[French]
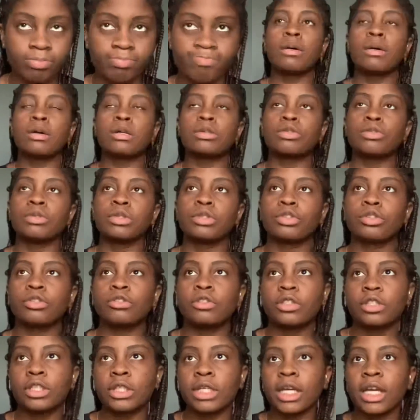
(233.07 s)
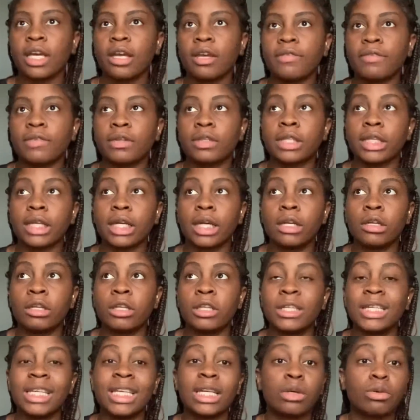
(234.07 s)
Ensuite, je dirais, viendraient
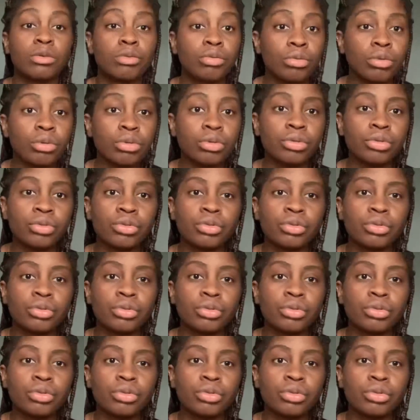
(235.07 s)
les courses.